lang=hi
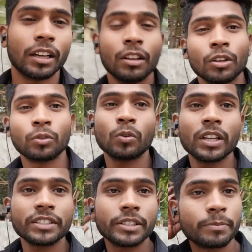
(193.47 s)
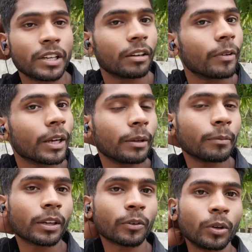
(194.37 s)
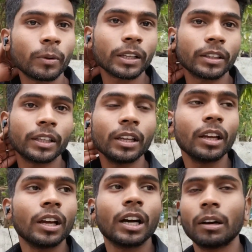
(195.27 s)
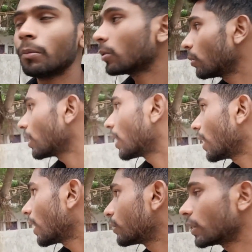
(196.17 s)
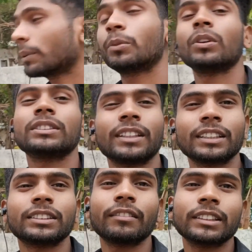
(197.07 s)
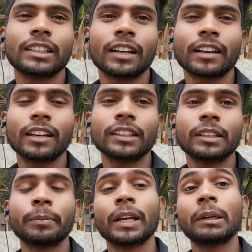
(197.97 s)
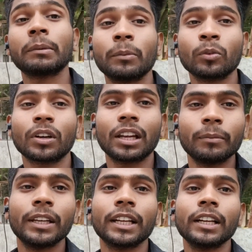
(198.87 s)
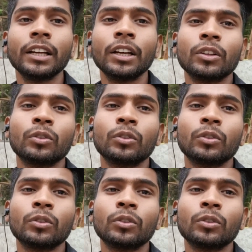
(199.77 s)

हैं थोड़े अजीब जानवर हैं मगर कोई बात नहीं हम लोग थोड़ा घर आ चुके हैं थोड़ा सा नाश्ता वास्ता कर लेते हैं फिर अब हम लोग कल मिलेंगे